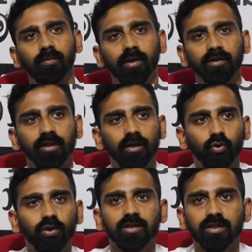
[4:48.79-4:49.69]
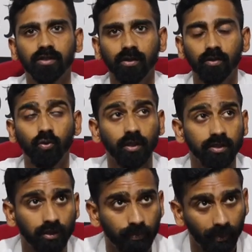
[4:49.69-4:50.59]
பகுதியில் ஒரு லட்சத்துக்கு ஒரு
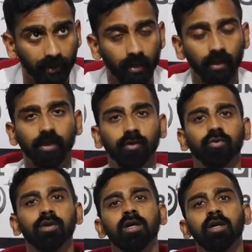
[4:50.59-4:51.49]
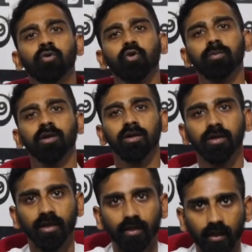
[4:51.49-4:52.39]
லட்சத்தி பதினாலாயிரம்
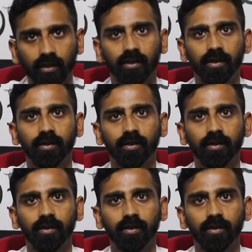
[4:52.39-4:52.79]
குடும்பங்களுக்கு எங்களால்